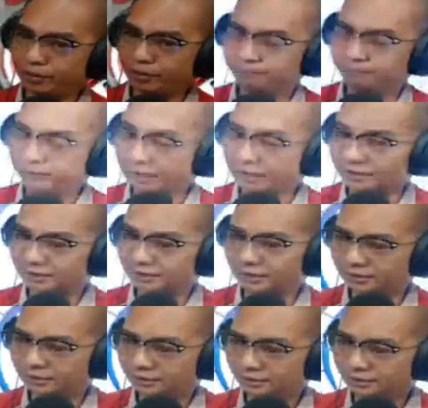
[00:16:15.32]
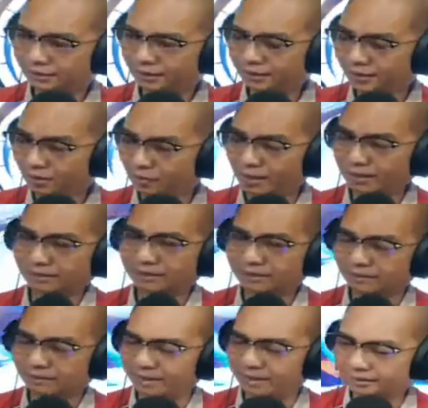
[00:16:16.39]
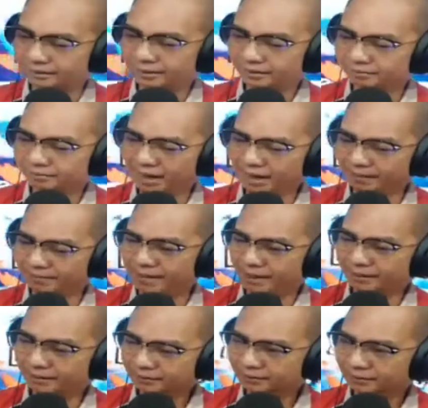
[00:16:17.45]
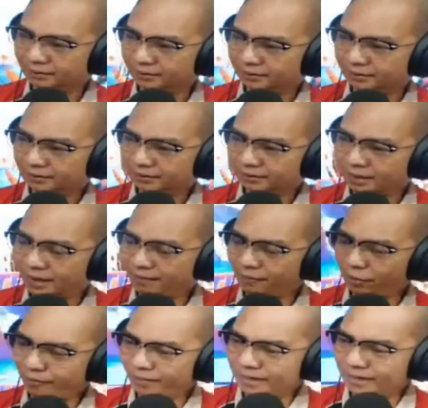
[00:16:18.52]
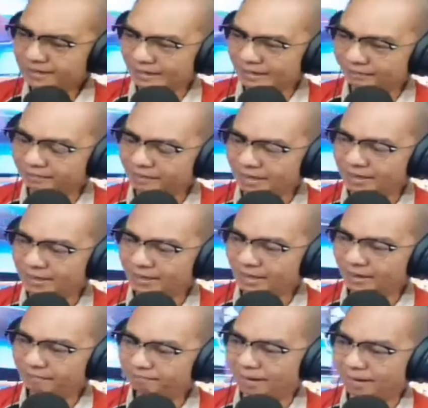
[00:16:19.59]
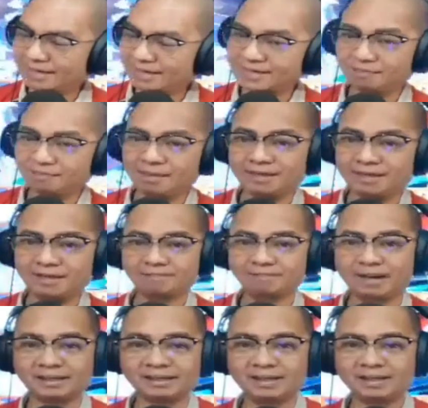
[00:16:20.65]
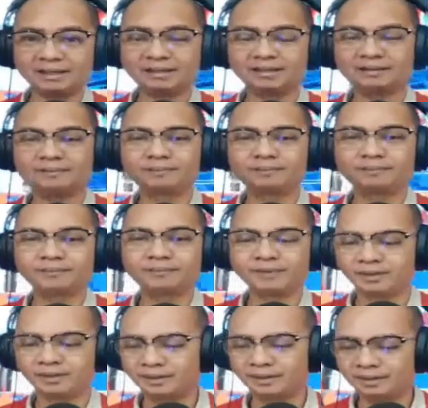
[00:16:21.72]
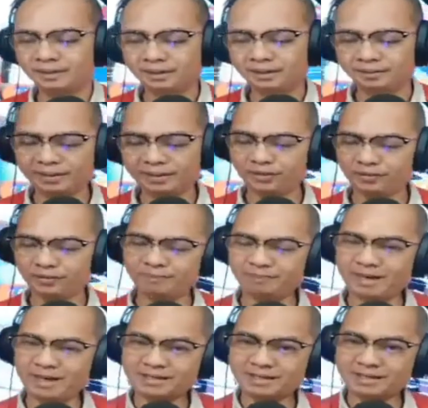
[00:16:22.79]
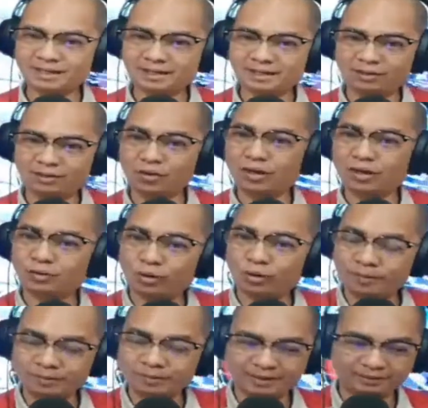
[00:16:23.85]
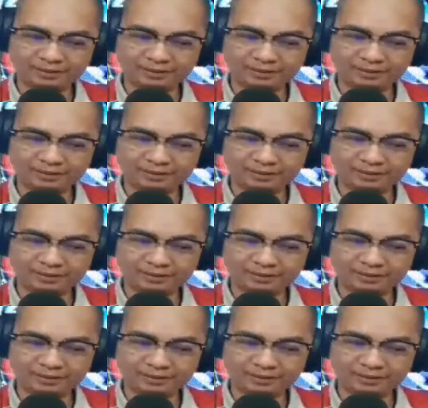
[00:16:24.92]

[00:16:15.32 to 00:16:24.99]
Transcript: trustees, they're the ones naman, mga abyan, among magaserbi nga policy making body. Pareho man bala sa local government,